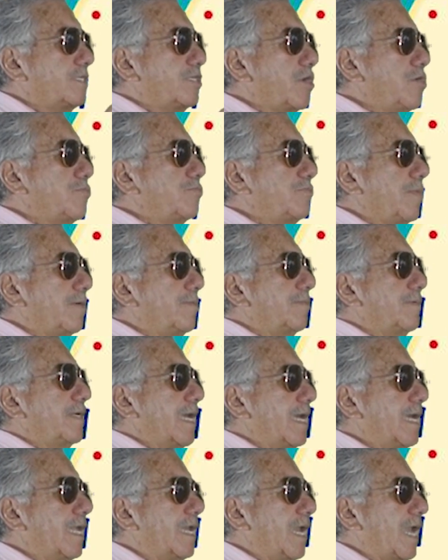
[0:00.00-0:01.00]
Schumann
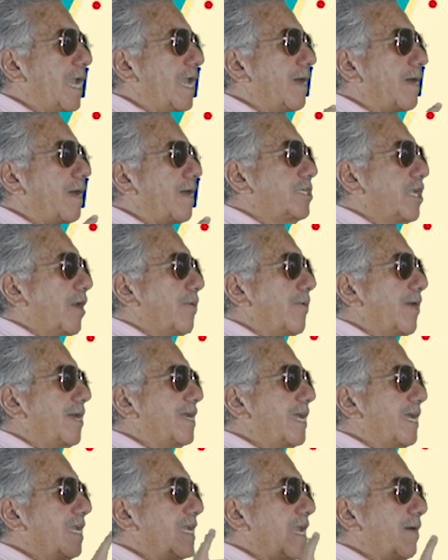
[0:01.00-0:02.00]
era la
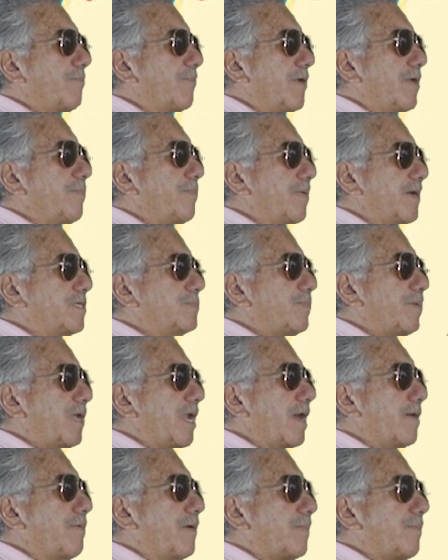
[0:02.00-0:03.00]
chava que en la prepa
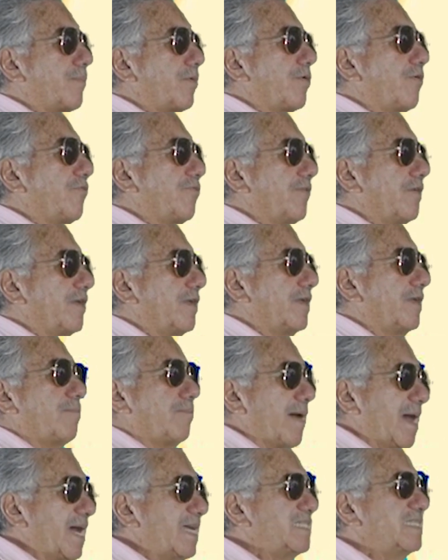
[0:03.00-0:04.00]
esperaba al profe,
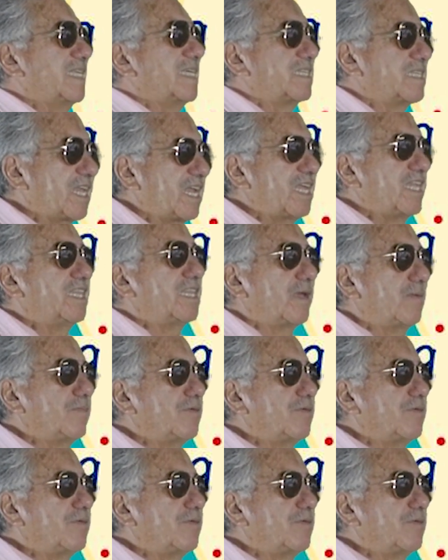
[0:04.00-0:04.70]
más de 30